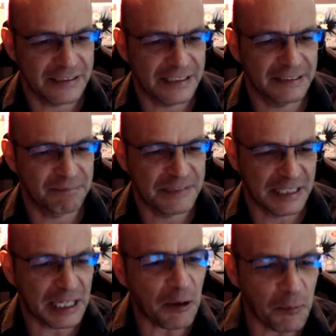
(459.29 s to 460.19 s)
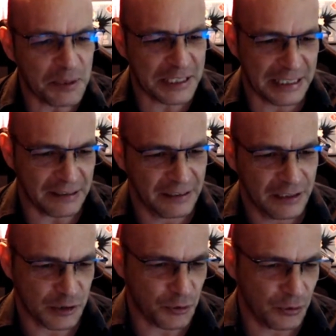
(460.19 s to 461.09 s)
c'est très compliqué.
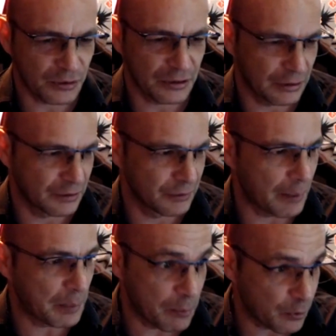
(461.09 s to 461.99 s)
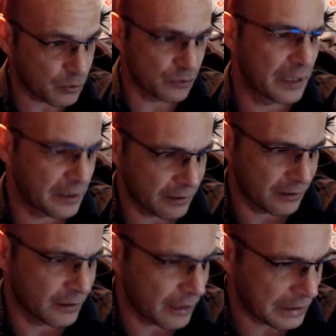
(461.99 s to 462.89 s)
Donc après, pour trouver
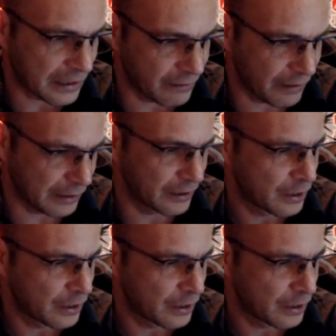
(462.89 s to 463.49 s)
un, travail,